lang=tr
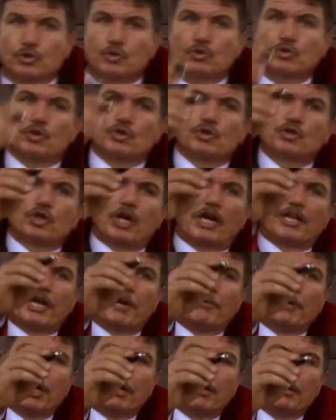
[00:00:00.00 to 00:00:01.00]
Susturun şu
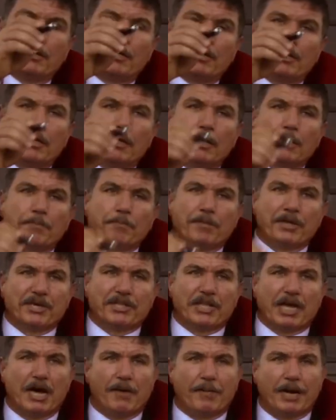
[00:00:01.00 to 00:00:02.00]
adamı.
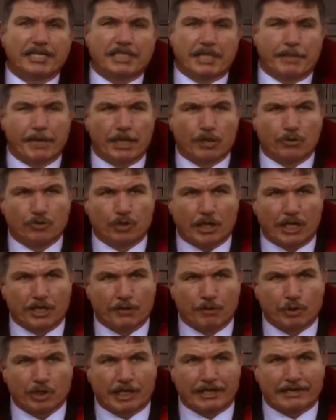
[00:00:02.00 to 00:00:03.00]
Bir daha mahkemenin
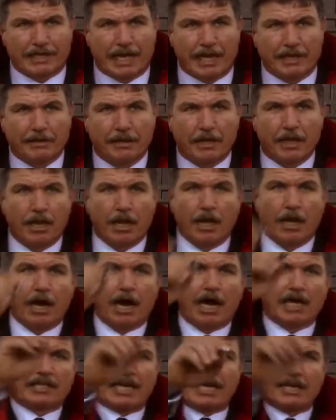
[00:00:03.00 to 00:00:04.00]
düzenini bozarsan
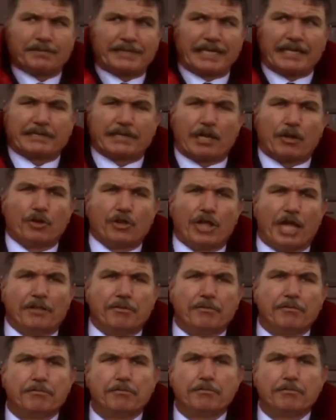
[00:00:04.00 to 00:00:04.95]
Atarım seni salondan.